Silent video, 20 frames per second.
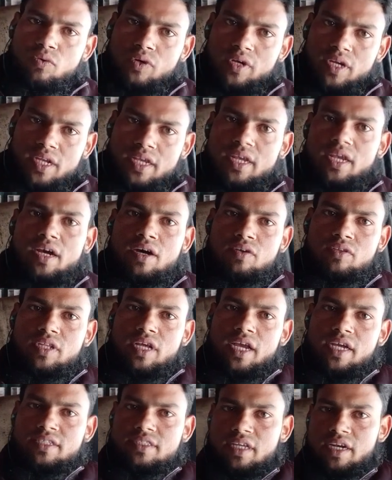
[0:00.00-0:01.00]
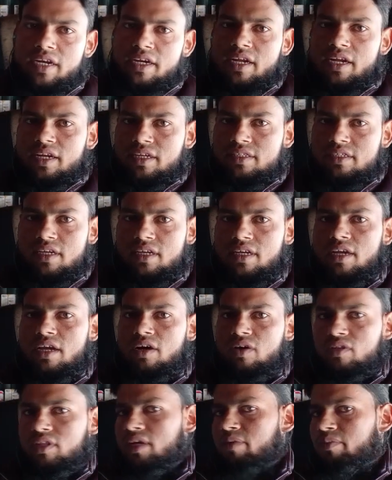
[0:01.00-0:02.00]
ओटी क्या होता है एक्सरे टेक्नीशियन क्या
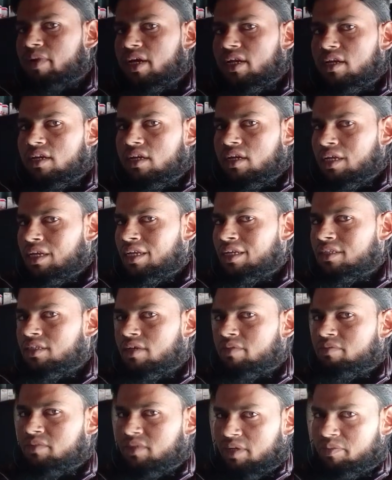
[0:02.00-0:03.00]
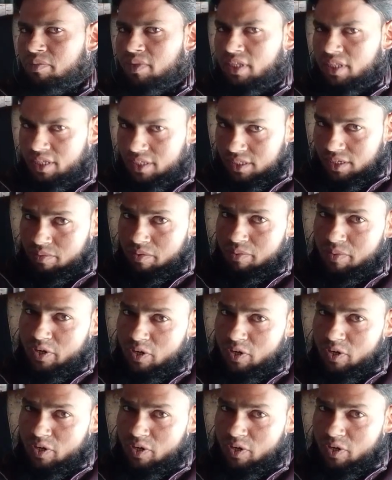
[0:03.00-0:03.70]
होता है मैं इन्हीं सब संबंधित सभी